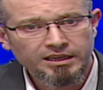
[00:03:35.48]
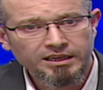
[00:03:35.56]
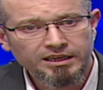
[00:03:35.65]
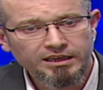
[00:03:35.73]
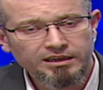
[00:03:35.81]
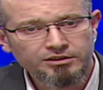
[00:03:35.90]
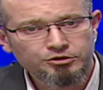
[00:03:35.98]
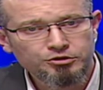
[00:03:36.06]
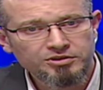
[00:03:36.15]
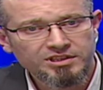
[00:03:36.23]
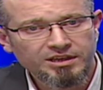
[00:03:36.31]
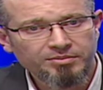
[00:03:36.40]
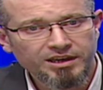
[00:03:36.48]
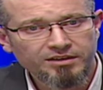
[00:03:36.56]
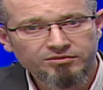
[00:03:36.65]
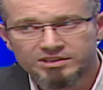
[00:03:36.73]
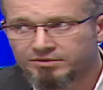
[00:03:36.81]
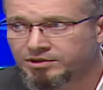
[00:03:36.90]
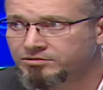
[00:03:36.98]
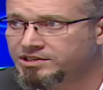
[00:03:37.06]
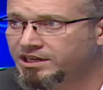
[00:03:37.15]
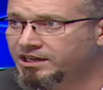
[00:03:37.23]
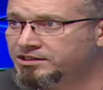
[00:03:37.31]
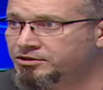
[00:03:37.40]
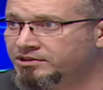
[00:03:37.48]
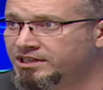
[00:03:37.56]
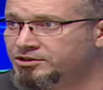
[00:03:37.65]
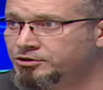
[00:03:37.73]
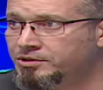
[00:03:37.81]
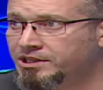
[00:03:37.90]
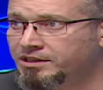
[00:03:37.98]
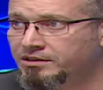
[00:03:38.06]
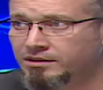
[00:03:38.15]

Et juste après, vous avez une sécrétion d'insuline